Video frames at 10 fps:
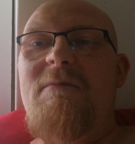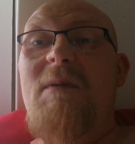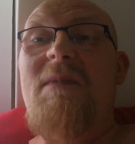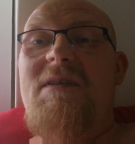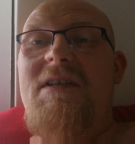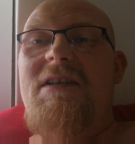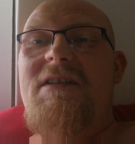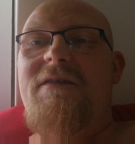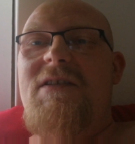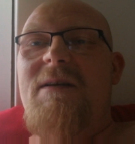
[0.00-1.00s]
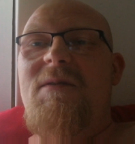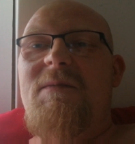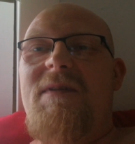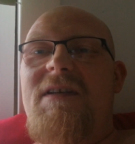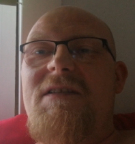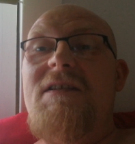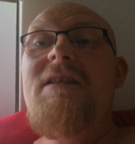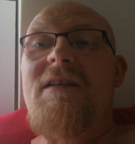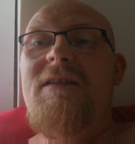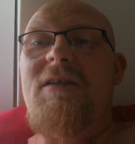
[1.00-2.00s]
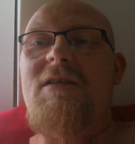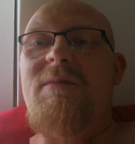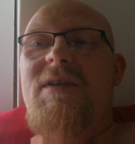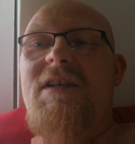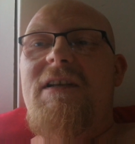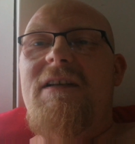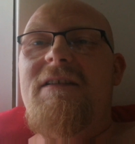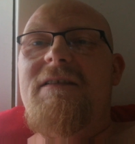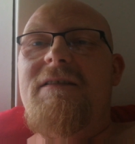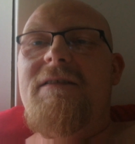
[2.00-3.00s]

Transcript: Mam nadzieję, że wy za mną też. Do zobaczenia.